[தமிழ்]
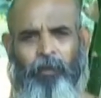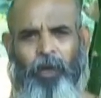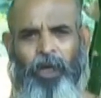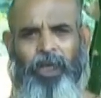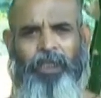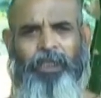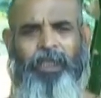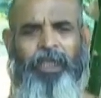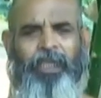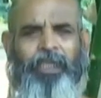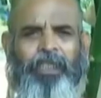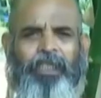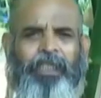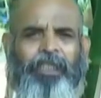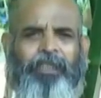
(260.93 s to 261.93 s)

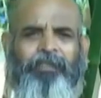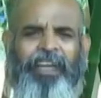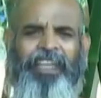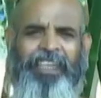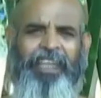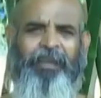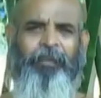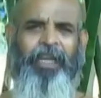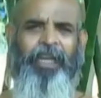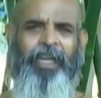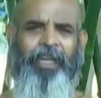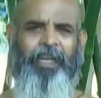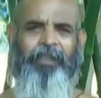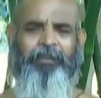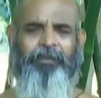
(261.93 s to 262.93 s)
முரட்டுத்தனத்துக்கு வைத்தியமே
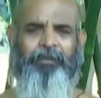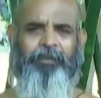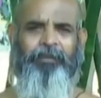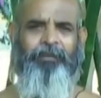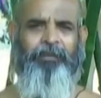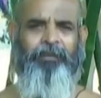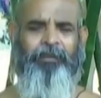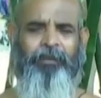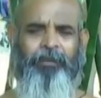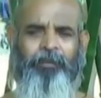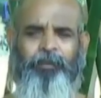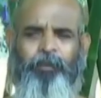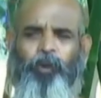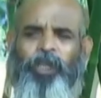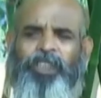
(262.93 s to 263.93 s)
கிடையாது
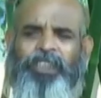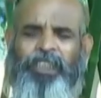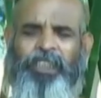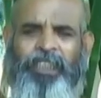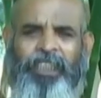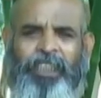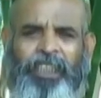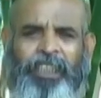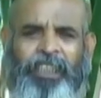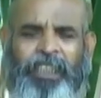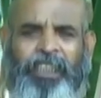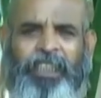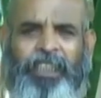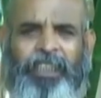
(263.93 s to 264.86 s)
பிடிச்சி திட்டு திட்டு